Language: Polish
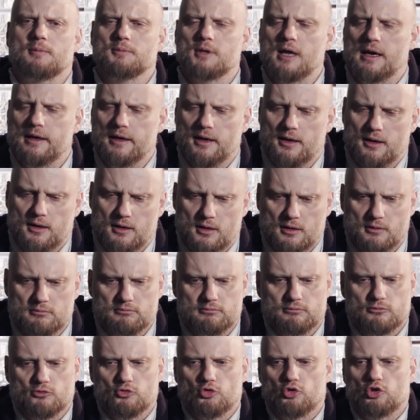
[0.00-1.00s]
nam daje
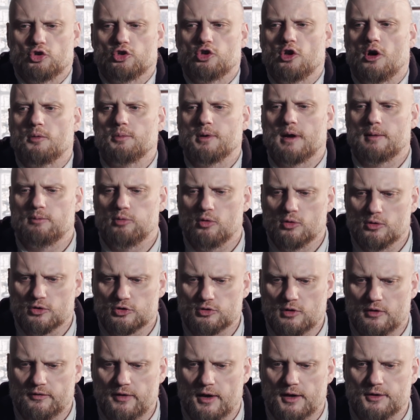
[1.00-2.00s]
dużo dobra,
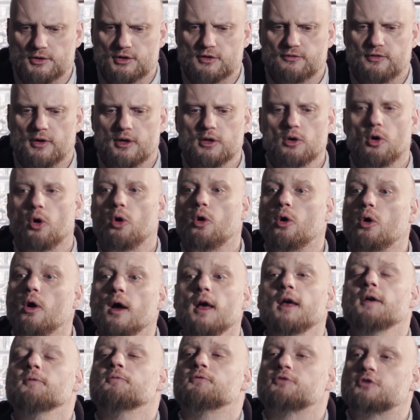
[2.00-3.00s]
błogosławieństwa i o,
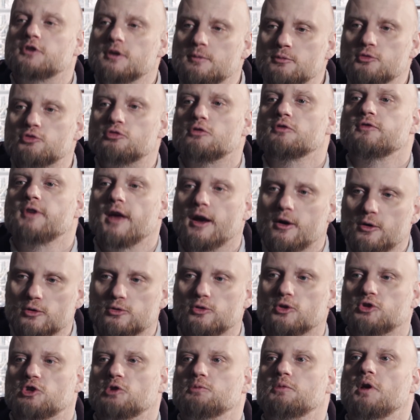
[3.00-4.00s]
w tym człowieku
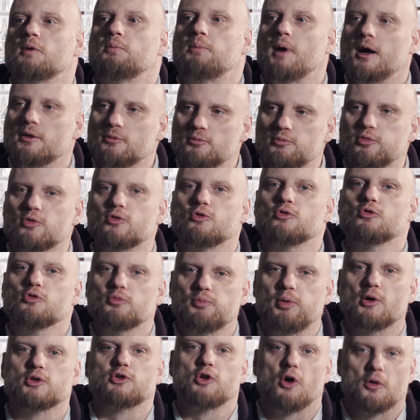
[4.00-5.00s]
to sobie Pan Bóg
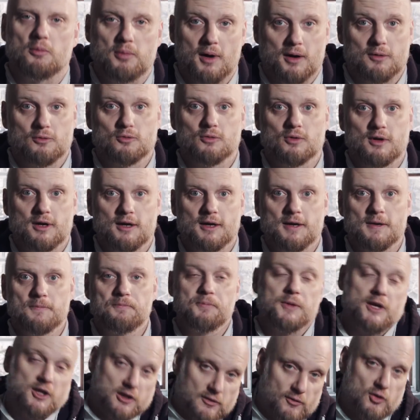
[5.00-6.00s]
upodobał.
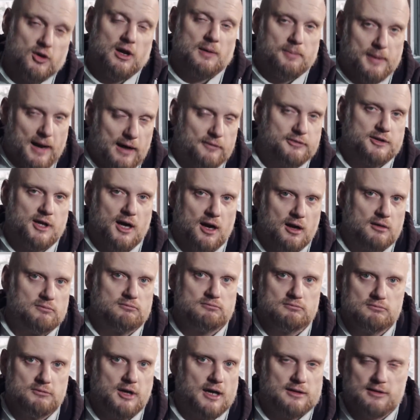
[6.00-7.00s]
I to Boga prawda,
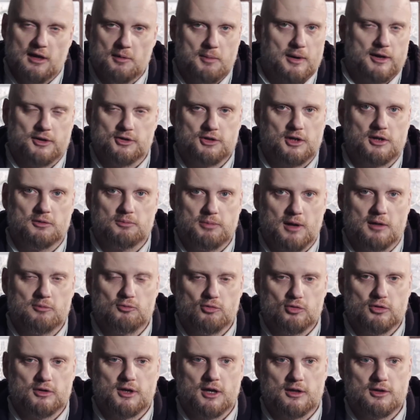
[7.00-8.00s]
jak najbardziej.
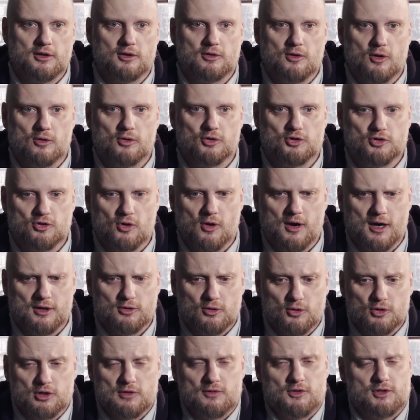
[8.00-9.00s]
Pan Bóg, kiedy kogoś kocha,
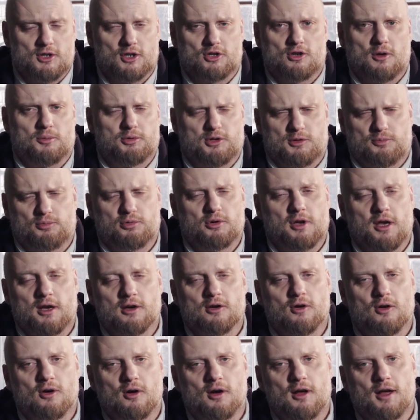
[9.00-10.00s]
to oczywiście, że obsypuje
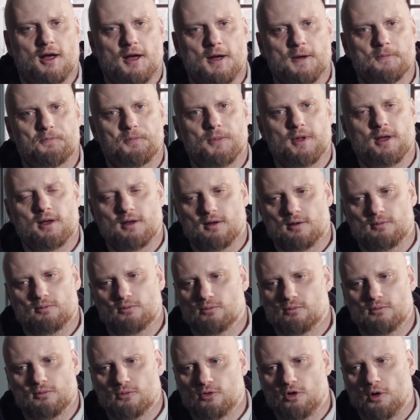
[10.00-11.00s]
go y,
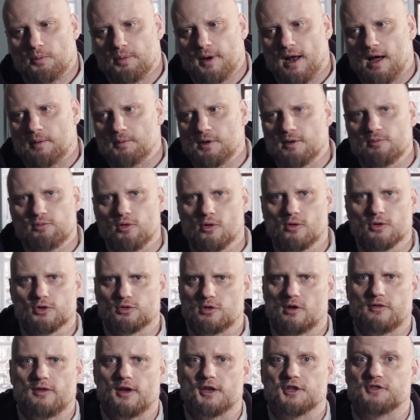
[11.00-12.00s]
dobrami i
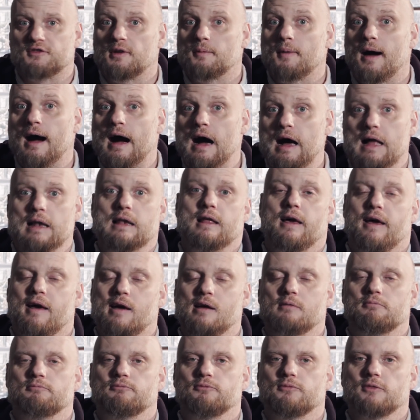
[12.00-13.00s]
błogosławieństwem, ale
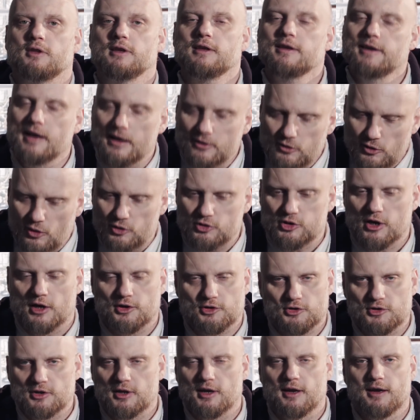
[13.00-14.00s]

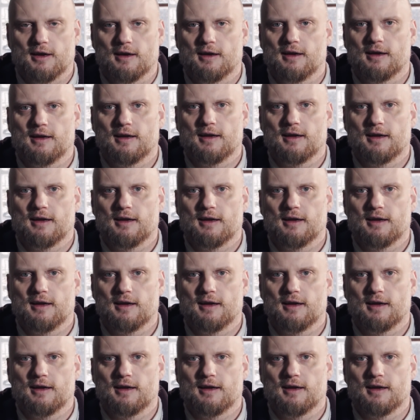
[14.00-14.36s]
jednocześnie,